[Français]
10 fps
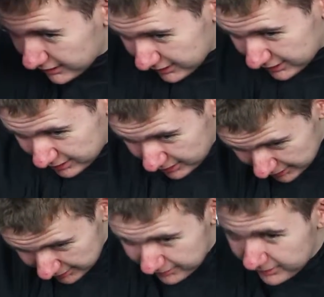
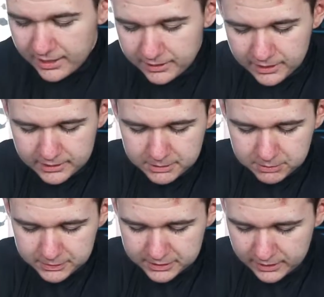catastrophe. Ah, à la limite, je
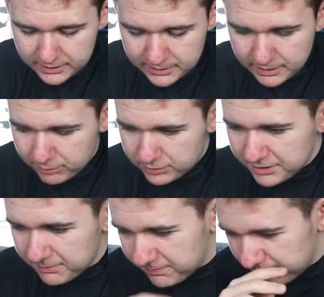peux essayer de les,
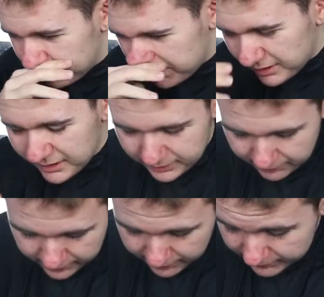brosser. Putain, il, va y